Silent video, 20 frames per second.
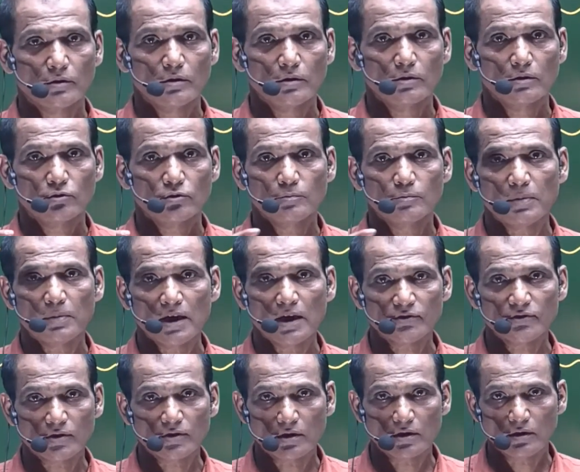टू पास
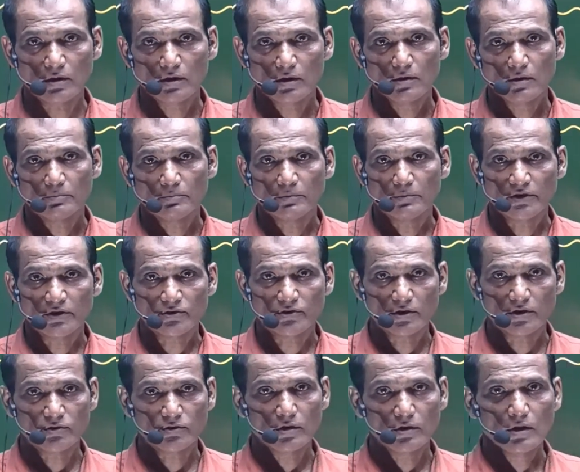अ मैसेज
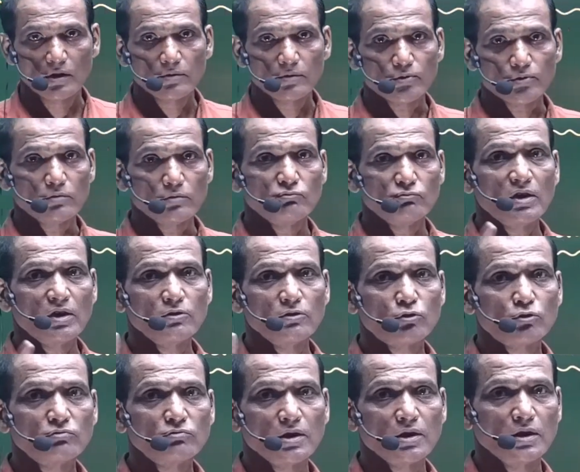फ्रॉम वन टू
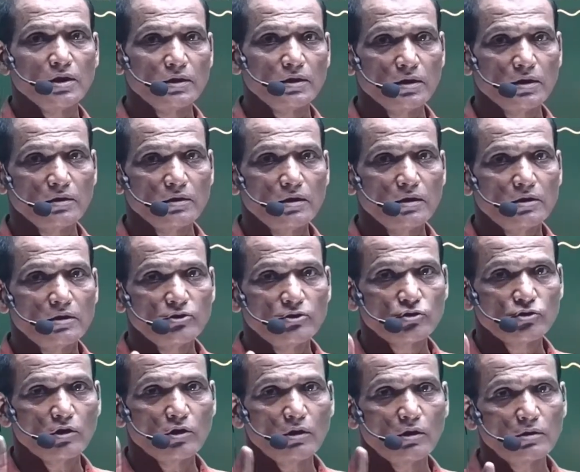वन अदर इज
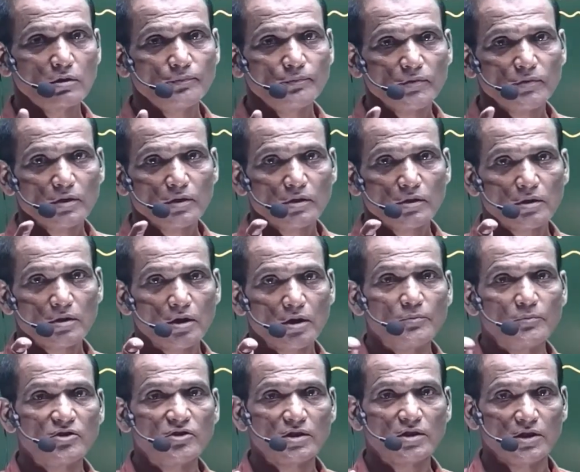कॉल्ड
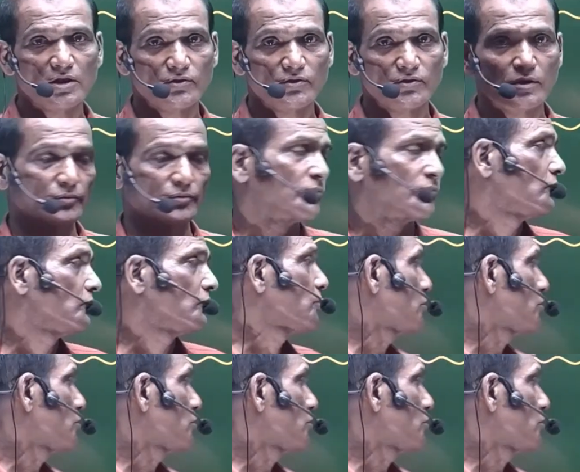कम्युनिकेशन तो